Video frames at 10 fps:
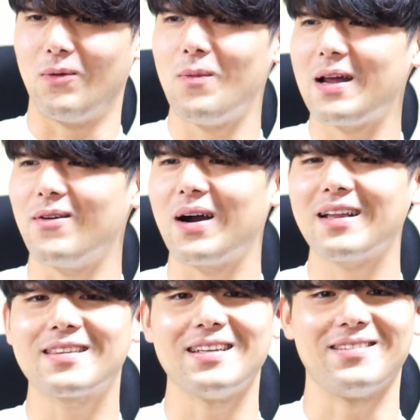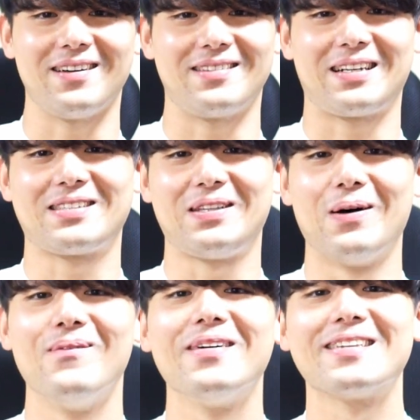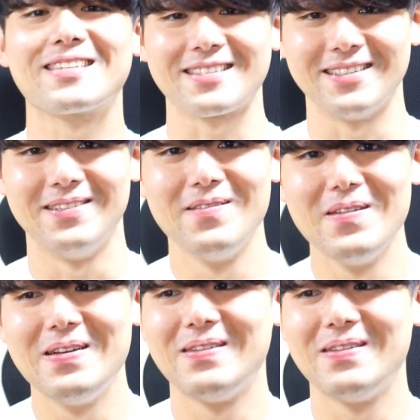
お前ら分かってんのかとかちょっと思いつつ、